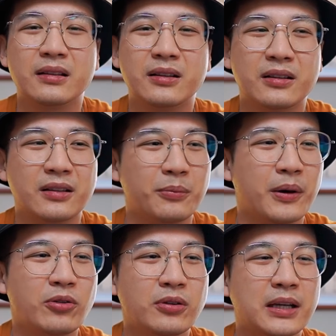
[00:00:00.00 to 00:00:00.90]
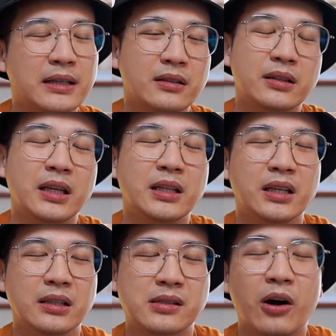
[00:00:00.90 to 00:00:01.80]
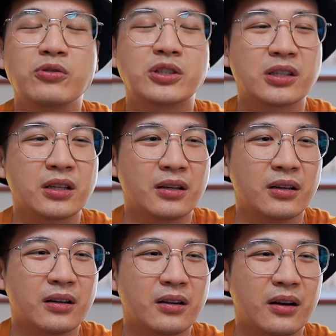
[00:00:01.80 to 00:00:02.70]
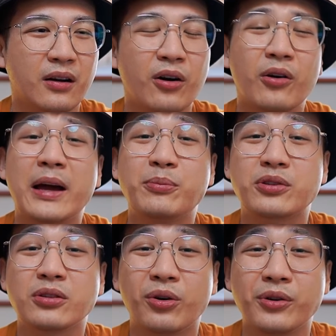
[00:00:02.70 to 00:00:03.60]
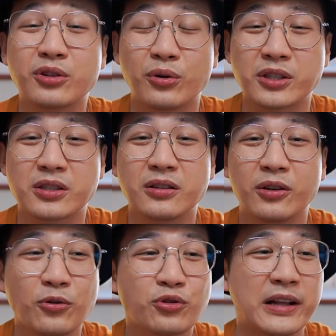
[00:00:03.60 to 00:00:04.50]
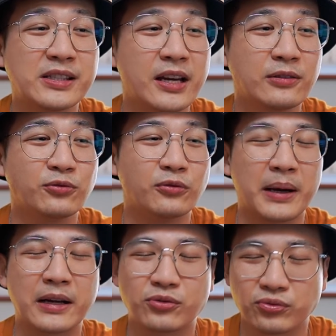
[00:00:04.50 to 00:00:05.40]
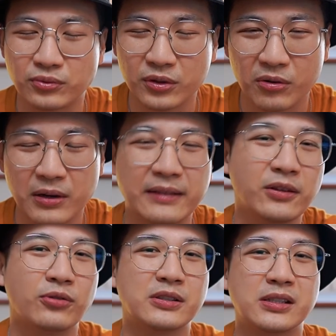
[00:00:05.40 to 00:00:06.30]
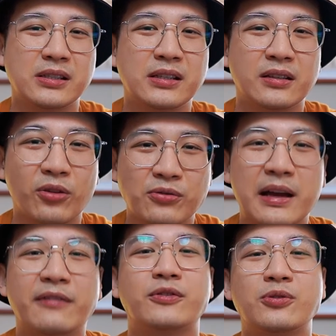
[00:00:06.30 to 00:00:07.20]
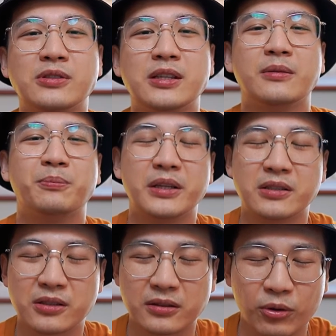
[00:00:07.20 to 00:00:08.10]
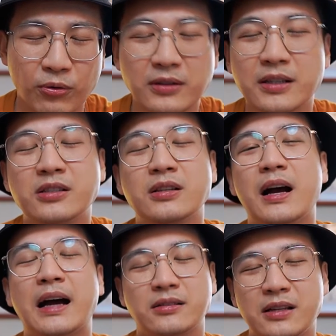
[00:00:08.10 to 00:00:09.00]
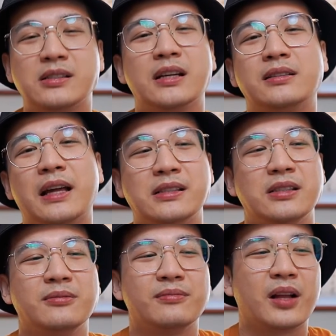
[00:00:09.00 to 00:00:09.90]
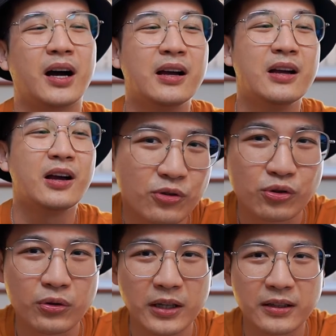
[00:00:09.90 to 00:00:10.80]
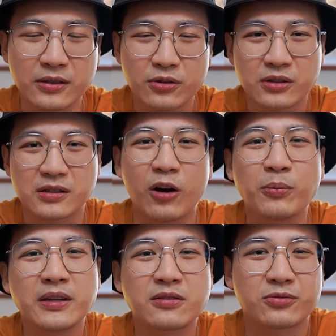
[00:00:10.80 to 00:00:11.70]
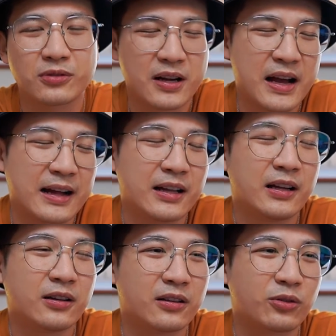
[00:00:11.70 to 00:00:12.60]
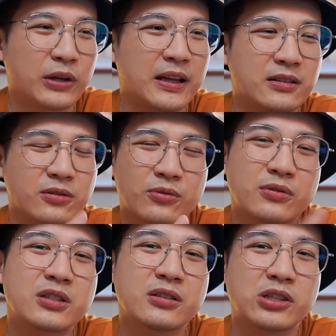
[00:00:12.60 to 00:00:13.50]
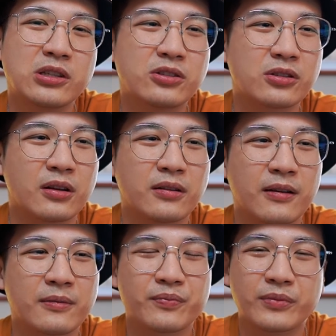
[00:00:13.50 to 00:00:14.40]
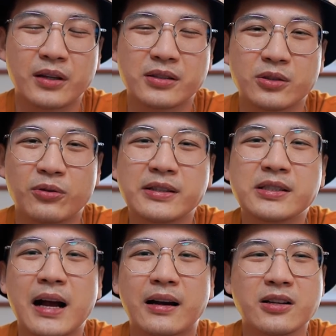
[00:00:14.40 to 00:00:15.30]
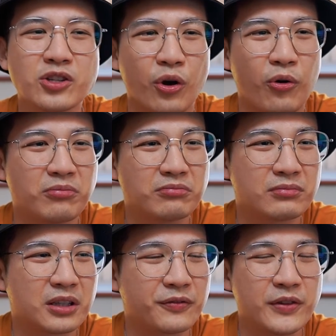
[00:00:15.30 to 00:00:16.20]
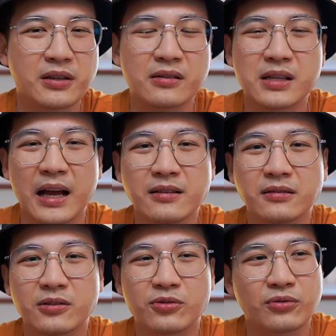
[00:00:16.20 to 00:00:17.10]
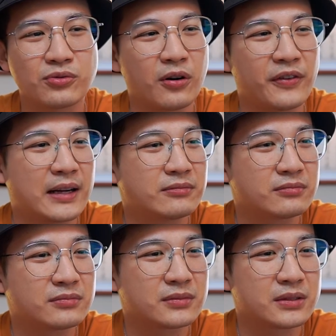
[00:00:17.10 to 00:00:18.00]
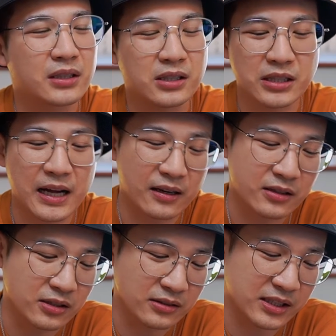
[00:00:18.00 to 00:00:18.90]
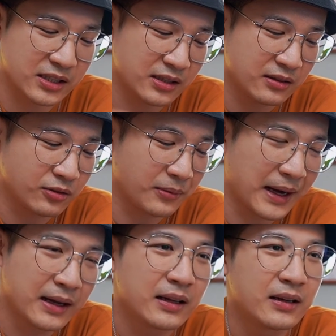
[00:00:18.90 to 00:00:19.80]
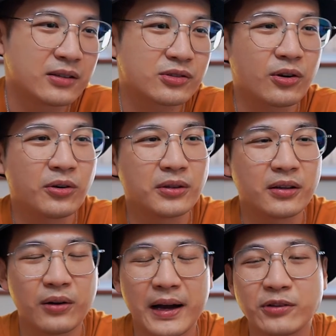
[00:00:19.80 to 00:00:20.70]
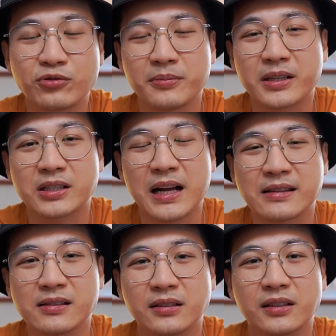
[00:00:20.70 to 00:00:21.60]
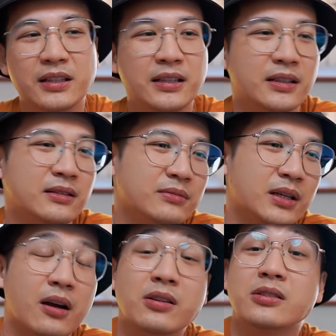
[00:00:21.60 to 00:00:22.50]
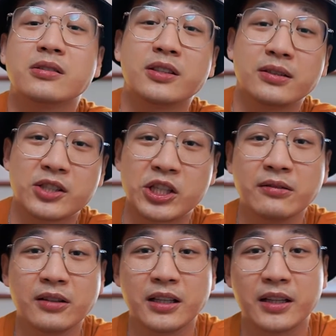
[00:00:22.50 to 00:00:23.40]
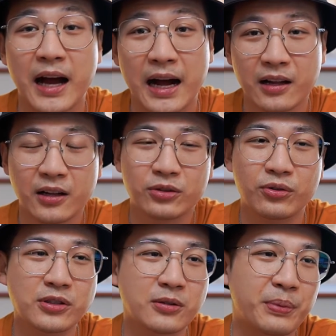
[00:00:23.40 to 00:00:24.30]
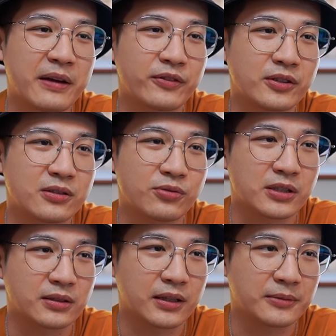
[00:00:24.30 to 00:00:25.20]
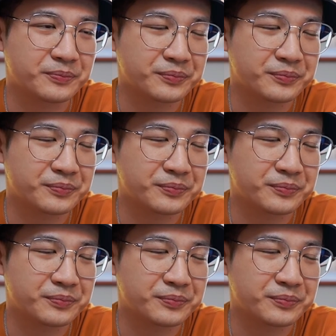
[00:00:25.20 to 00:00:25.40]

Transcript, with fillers: 呃，你包括他的弟弟曹植。后来不是有一首诗流传千古嘛？煮豆燃豆萁，豆在釜中泣。本是同根生啊，相煎何太急啊？就说的呢就是曹丕这种人啊，呃，对待这种至亲之人呢，喜欢下狠手啊，非常残忍的这种做法，杀了正妻对吧？之后呢又还准备杀自己的弟弟，而且是亲亲弟弟啊，都是卞夫人所生的。